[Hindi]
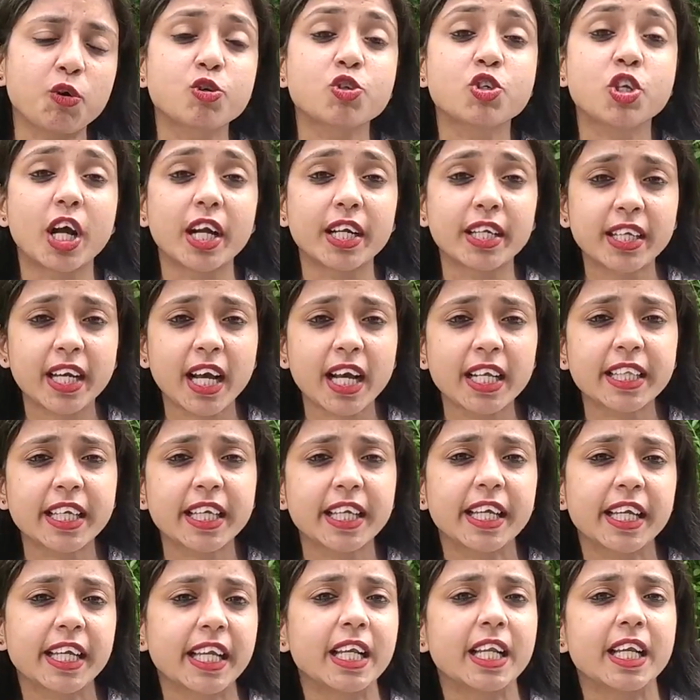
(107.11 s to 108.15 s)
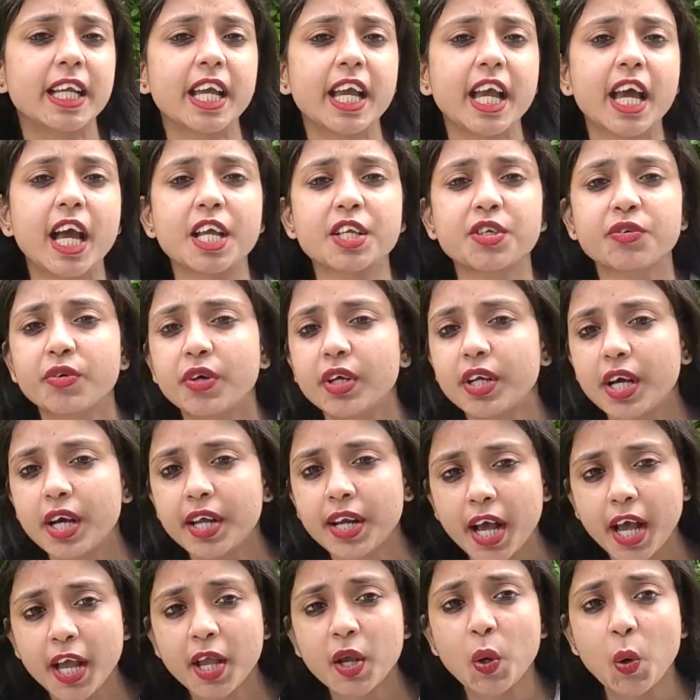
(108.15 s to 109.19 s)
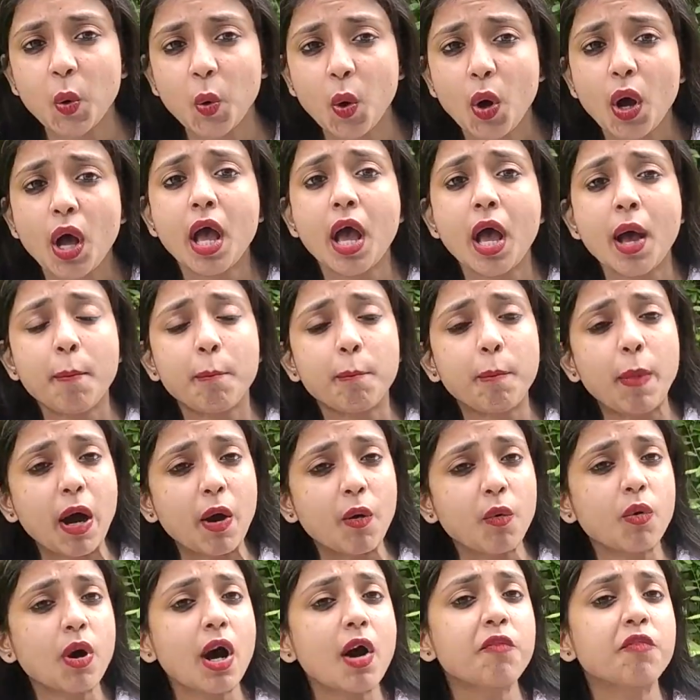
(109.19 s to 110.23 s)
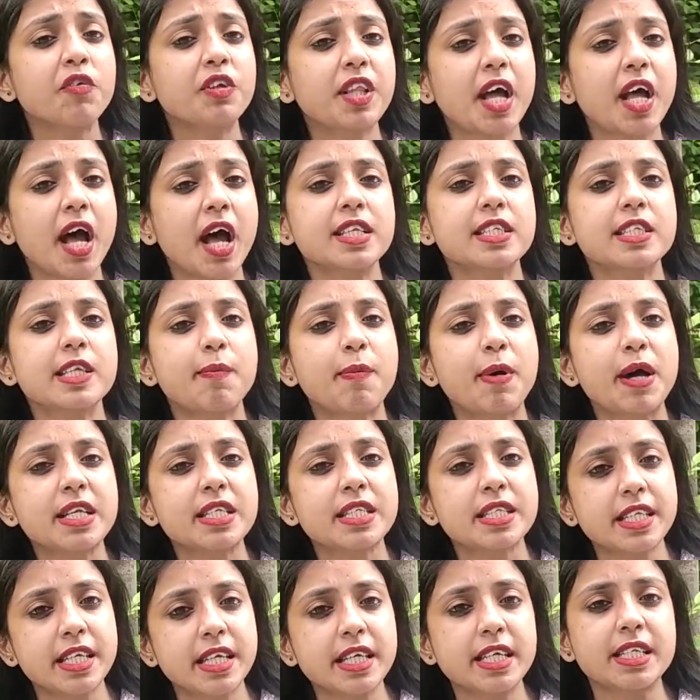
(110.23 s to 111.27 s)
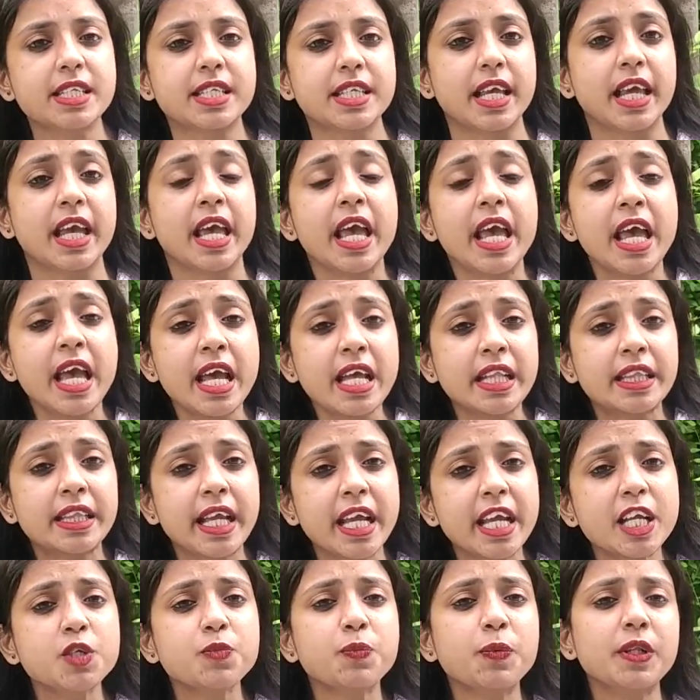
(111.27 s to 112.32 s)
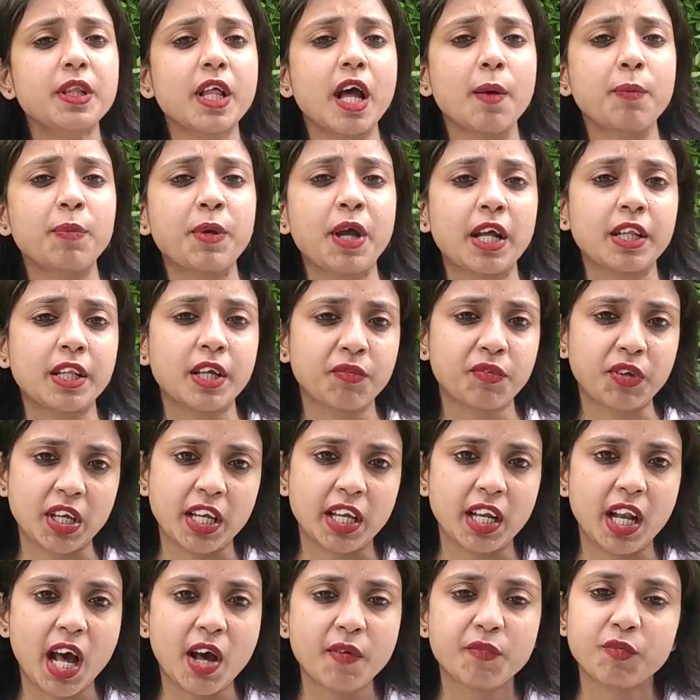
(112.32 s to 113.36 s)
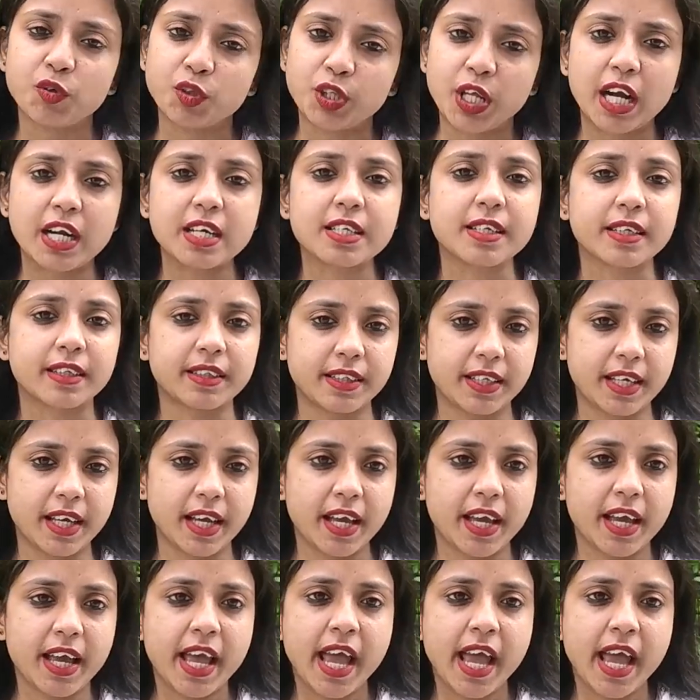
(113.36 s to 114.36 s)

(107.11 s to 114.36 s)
को झटका देने के लिए ऐश्वर्या राय को महुआ विधानसभा सीट से तेज प्रताप यादव के खिलाफ उतार सकती है